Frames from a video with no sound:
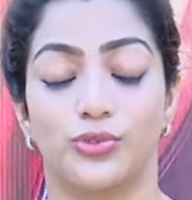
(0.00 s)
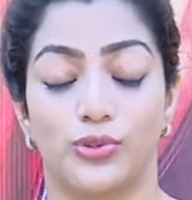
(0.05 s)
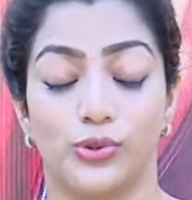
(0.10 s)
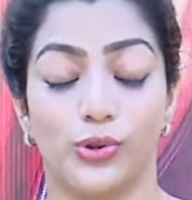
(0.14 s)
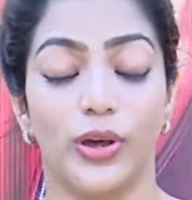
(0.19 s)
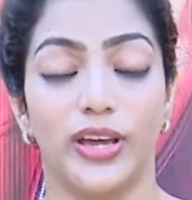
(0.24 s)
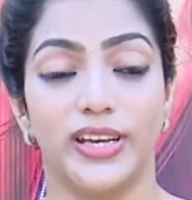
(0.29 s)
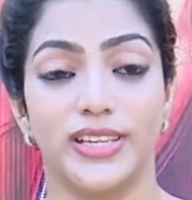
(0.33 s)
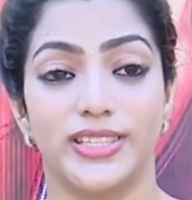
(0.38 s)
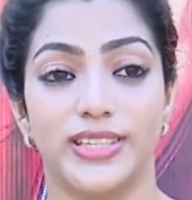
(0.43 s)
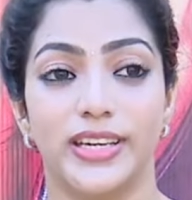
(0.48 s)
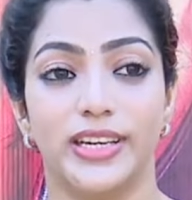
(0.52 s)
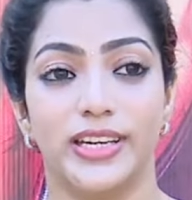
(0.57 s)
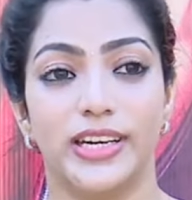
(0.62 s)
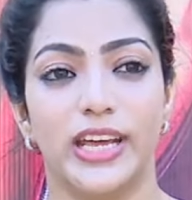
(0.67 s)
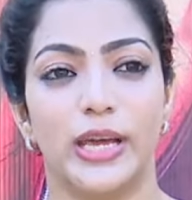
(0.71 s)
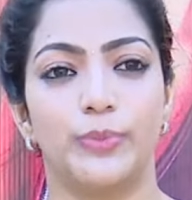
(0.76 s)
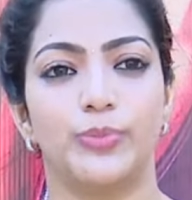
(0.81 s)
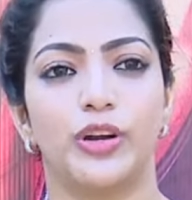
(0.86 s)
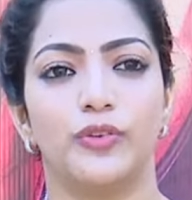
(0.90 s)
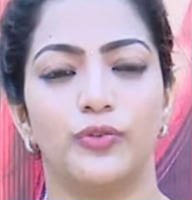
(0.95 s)
ஸோ
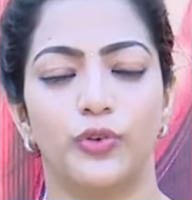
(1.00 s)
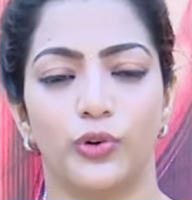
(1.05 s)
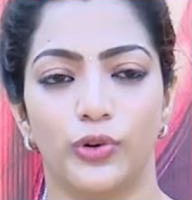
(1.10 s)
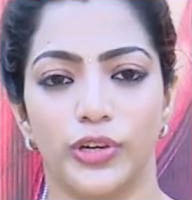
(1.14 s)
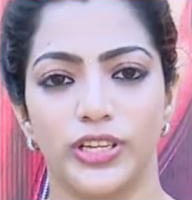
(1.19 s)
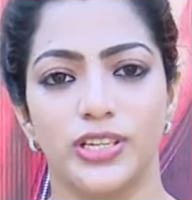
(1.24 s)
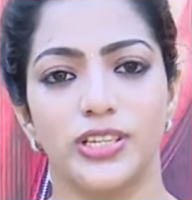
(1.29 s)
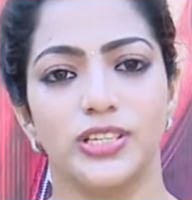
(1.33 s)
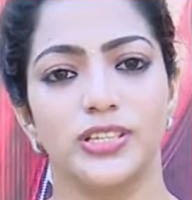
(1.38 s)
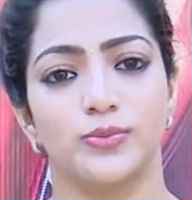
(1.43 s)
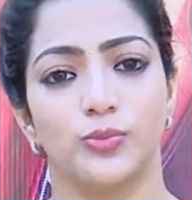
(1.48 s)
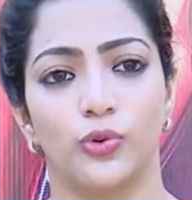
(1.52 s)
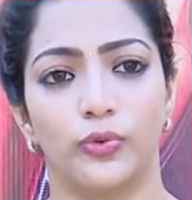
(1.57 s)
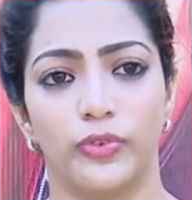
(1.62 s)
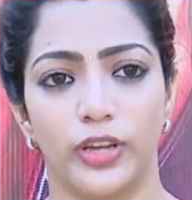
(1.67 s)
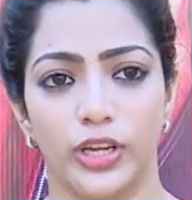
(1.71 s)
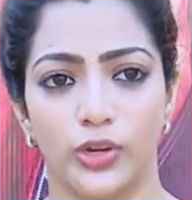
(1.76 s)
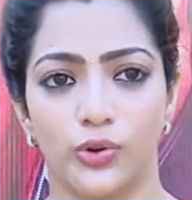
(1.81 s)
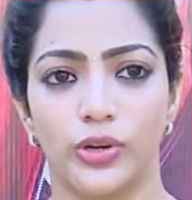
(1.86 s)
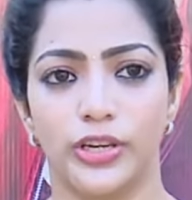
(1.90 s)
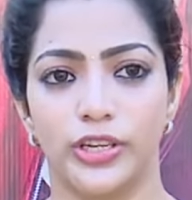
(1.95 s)
எக்ஸைட்டட் ஏப்ரல் ஃபோர்டீன் இஸ்
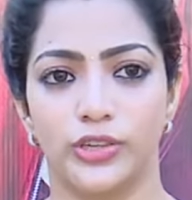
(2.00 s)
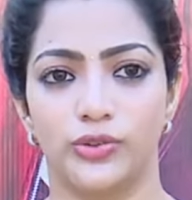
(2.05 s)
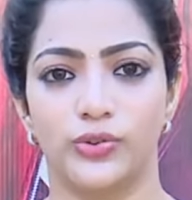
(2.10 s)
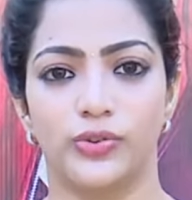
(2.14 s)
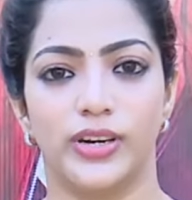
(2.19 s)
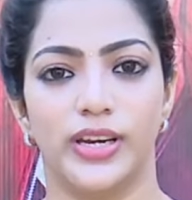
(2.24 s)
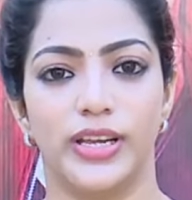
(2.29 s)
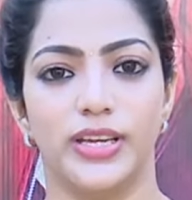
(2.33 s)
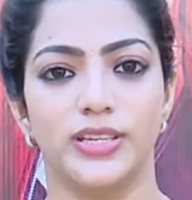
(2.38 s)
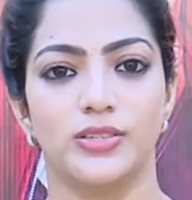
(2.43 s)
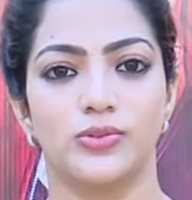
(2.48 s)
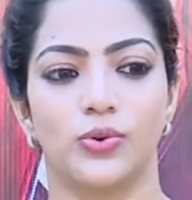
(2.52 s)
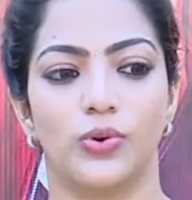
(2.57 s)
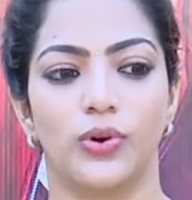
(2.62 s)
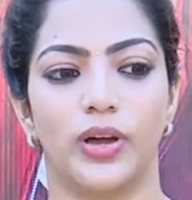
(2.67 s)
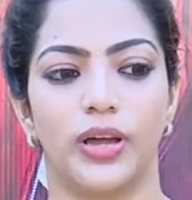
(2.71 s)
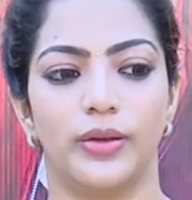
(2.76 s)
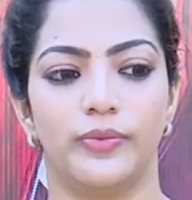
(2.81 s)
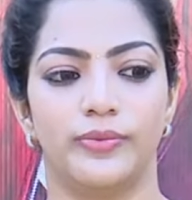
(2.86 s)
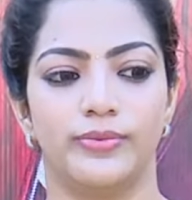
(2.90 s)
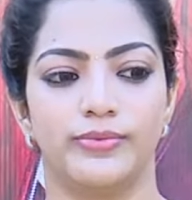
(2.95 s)
மூவி கோயிங் டு ரிலீஸ் ஸோ
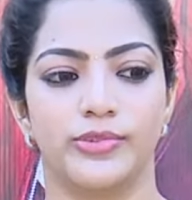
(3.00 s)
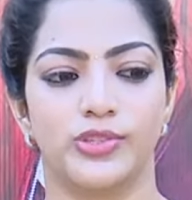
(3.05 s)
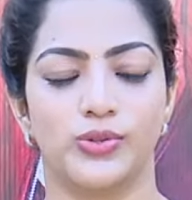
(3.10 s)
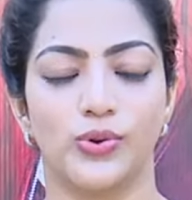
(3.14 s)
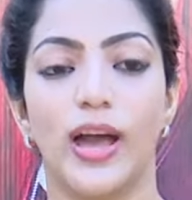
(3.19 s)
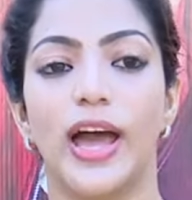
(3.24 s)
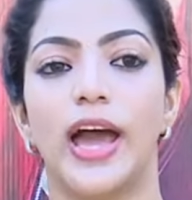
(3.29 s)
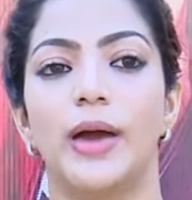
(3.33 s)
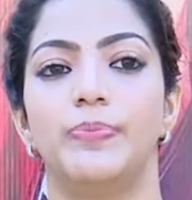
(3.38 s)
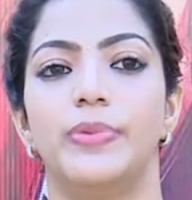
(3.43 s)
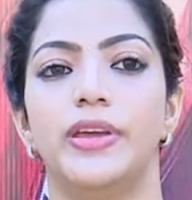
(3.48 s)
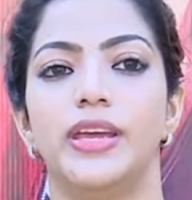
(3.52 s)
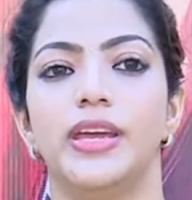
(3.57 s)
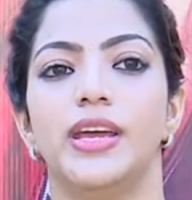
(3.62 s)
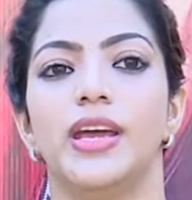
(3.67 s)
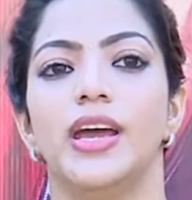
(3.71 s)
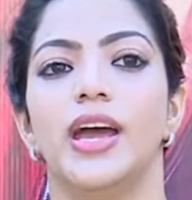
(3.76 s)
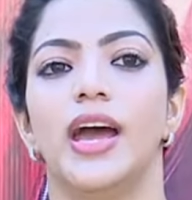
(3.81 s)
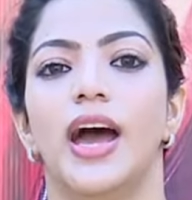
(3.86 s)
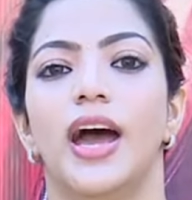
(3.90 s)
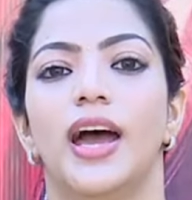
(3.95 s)
ஐ எம் ஸோ ஹாப்பி
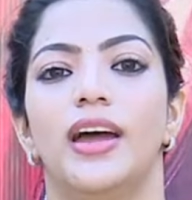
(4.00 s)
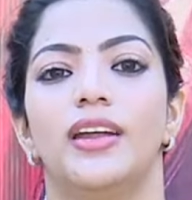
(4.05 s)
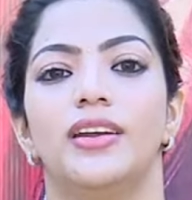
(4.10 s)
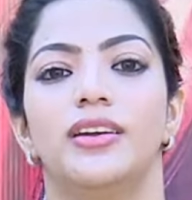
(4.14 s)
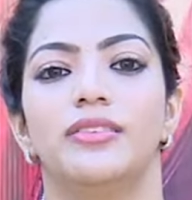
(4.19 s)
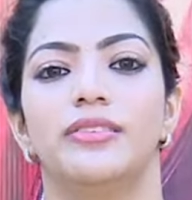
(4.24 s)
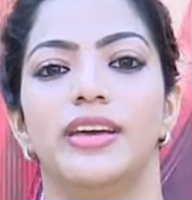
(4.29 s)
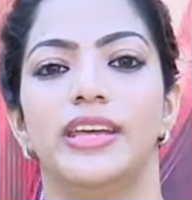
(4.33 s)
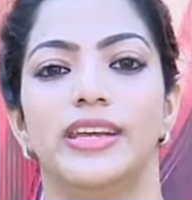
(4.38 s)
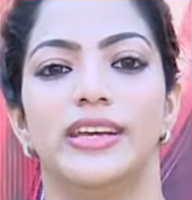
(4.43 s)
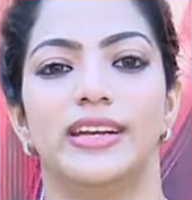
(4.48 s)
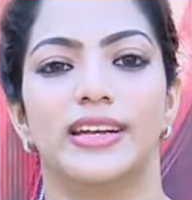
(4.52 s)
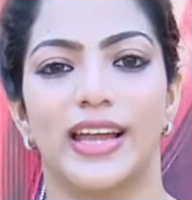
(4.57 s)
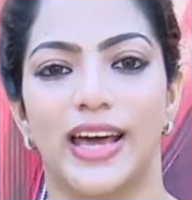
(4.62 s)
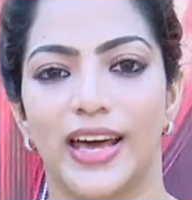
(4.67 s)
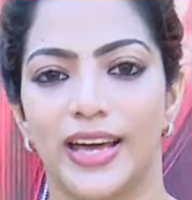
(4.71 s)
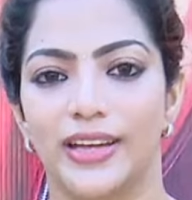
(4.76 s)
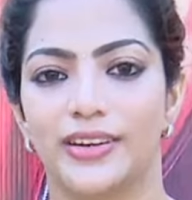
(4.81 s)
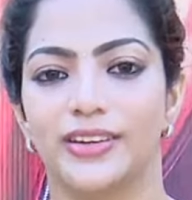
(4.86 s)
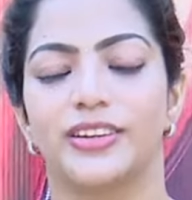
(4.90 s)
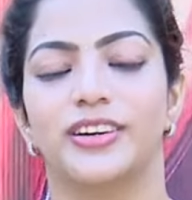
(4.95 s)
அண்ட் வெரி
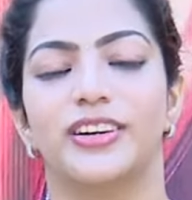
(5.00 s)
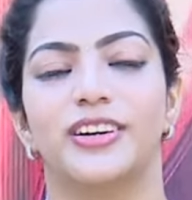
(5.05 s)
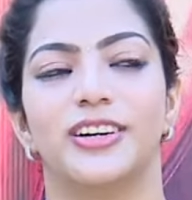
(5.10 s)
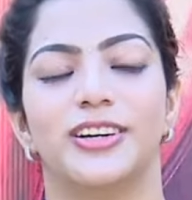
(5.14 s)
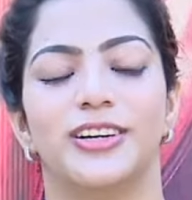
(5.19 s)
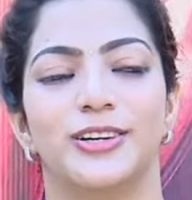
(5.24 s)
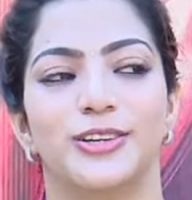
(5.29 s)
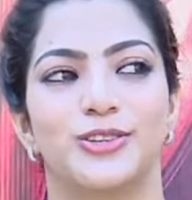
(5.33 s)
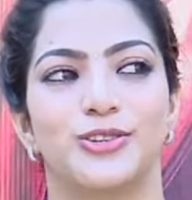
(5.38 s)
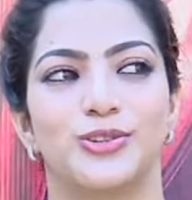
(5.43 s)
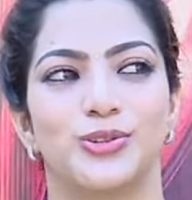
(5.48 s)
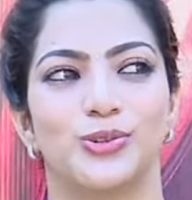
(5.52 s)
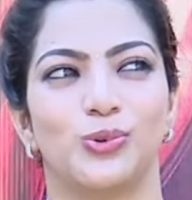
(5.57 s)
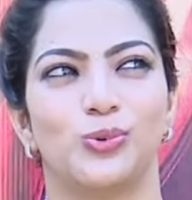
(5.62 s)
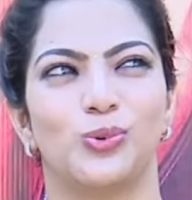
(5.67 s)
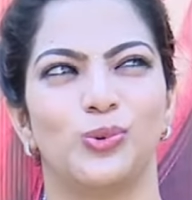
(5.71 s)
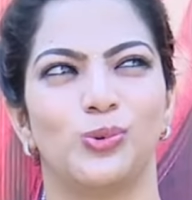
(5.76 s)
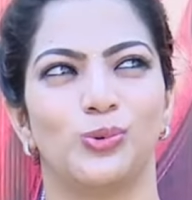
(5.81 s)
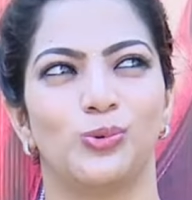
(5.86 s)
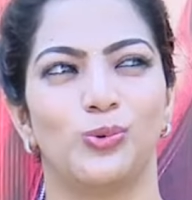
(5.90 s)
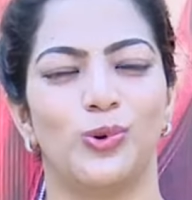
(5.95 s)
கிளாட் டு
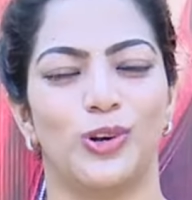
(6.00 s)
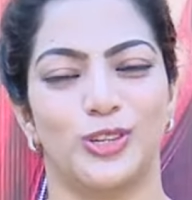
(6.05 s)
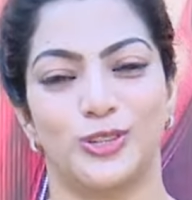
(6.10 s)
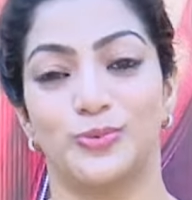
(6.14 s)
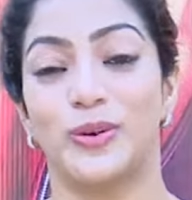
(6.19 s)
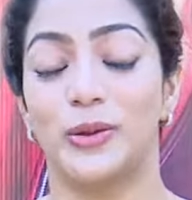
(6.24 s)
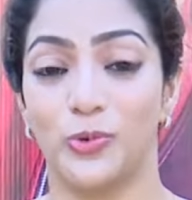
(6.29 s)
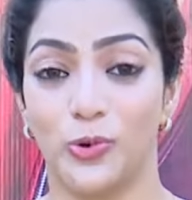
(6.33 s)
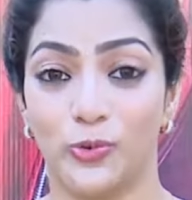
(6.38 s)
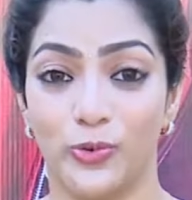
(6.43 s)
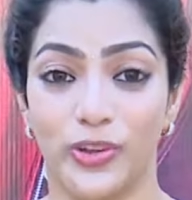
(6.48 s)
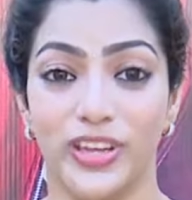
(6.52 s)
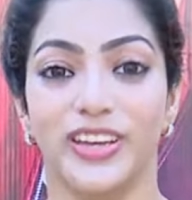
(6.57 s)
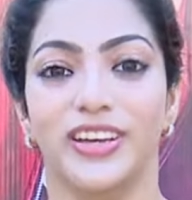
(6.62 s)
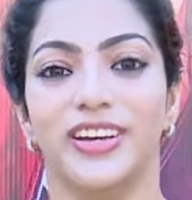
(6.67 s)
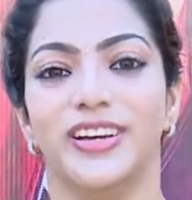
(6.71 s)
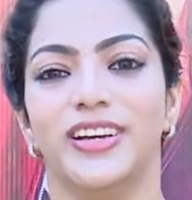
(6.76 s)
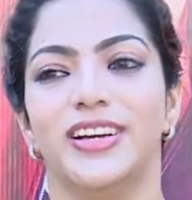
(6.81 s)
வாட்ச் மை மூவி